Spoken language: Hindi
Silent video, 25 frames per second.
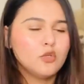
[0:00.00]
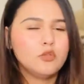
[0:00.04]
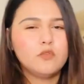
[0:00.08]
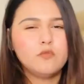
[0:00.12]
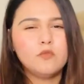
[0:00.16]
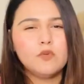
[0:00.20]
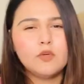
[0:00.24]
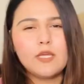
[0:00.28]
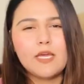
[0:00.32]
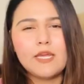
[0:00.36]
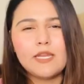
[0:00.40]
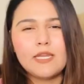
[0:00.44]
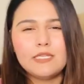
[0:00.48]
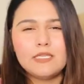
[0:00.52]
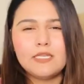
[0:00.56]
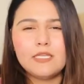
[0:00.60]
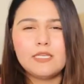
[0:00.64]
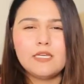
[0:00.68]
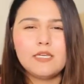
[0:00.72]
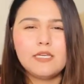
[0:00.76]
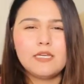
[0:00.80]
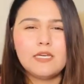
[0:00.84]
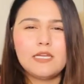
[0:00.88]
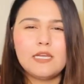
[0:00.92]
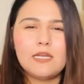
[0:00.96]
तो वो कह रहे थे
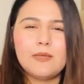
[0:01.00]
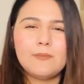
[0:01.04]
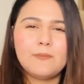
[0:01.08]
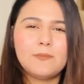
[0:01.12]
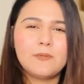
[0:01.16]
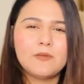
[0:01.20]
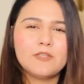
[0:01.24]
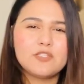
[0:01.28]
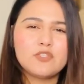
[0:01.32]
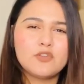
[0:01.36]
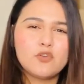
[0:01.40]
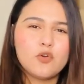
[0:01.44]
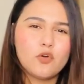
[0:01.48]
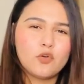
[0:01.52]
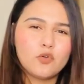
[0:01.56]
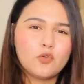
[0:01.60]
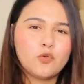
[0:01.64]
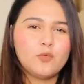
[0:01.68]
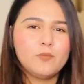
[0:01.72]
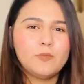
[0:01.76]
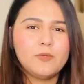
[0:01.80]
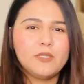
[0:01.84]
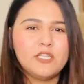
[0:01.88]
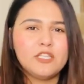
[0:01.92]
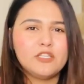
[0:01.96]
कि अगर आप किसी और
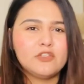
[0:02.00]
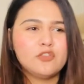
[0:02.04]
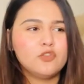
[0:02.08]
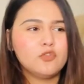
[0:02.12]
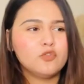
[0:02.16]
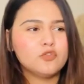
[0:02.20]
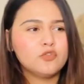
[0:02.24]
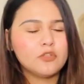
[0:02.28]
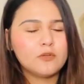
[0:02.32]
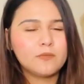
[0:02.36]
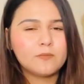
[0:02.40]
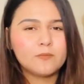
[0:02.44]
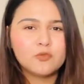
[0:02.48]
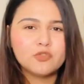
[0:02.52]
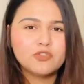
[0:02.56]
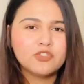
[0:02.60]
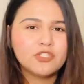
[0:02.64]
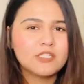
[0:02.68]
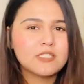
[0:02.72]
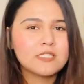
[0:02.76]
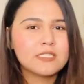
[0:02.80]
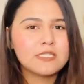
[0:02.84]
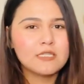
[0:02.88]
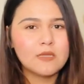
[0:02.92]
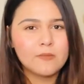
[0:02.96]
को भी देते हो तो आपको
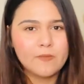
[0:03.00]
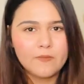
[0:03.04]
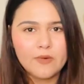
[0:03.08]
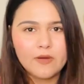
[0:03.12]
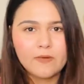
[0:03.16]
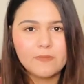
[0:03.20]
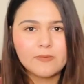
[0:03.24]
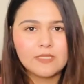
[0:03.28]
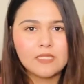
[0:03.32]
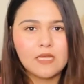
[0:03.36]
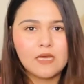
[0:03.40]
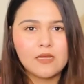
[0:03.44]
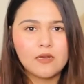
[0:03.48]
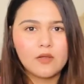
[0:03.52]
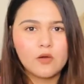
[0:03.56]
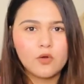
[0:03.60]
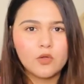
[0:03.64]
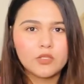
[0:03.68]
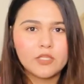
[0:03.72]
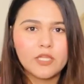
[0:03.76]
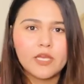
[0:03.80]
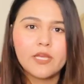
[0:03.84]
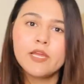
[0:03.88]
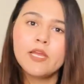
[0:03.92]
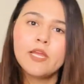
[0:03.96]
जस्ट नंबर बताना
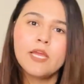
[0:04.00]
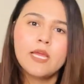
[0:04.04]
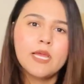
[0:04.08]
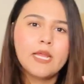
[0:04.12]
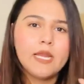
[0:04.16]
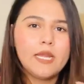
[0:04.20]
होता है